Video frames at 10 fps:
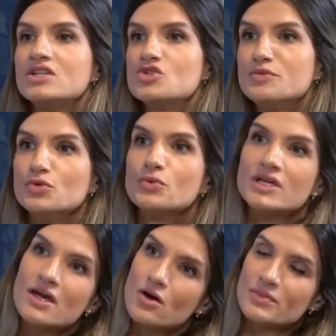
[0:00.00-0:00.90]

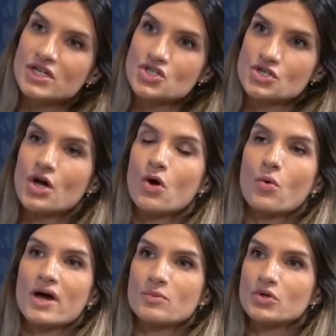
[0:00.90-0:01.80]
Diminuir realmente o
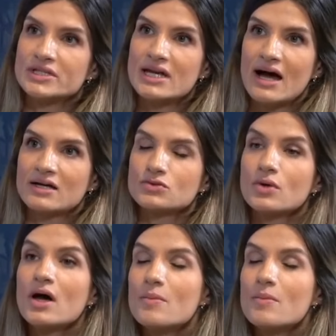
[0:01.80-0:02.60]
carboidrato.